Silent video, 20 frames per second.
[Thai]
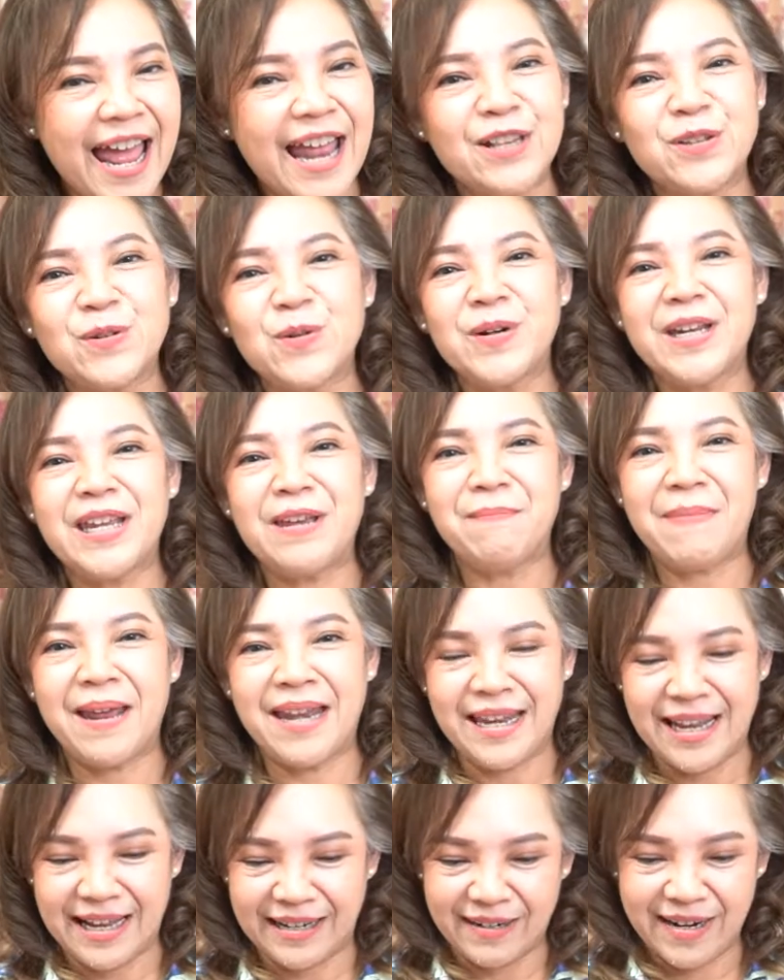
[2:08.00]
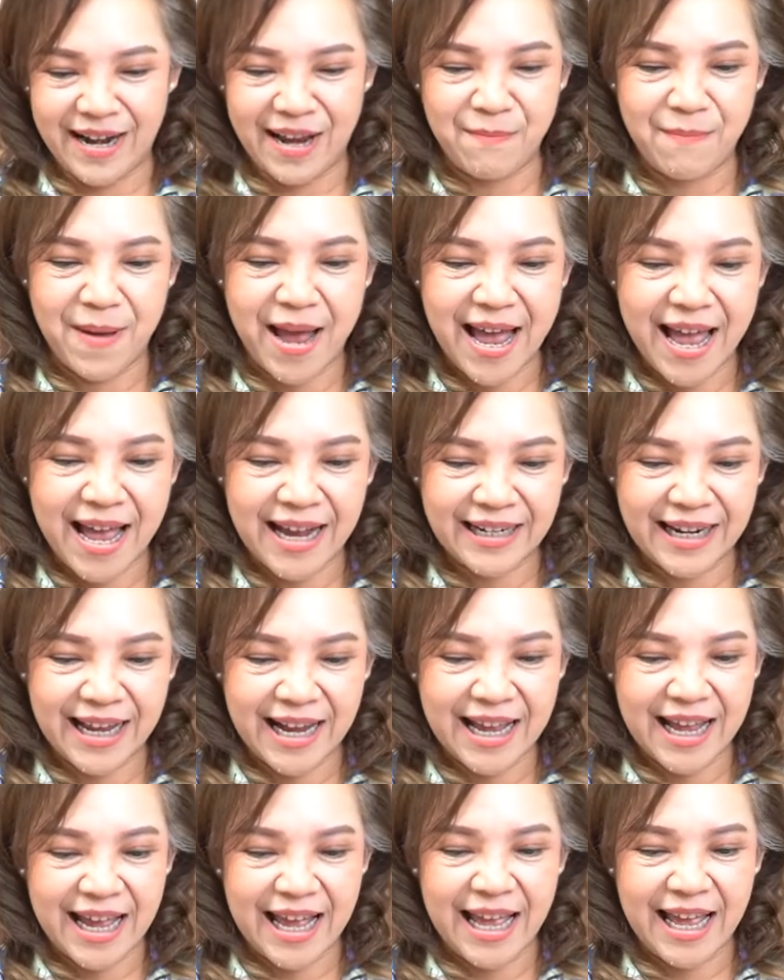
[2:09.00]
งานช่วงนี้เป็นอย่างไรบ้าง
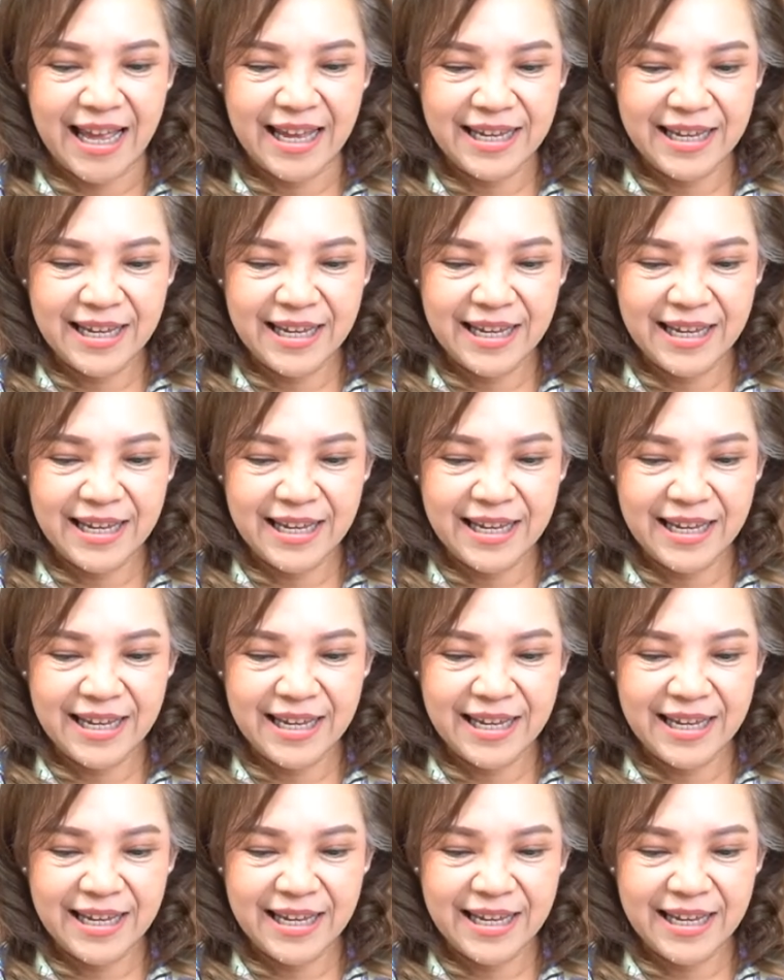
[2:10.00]
นะคะ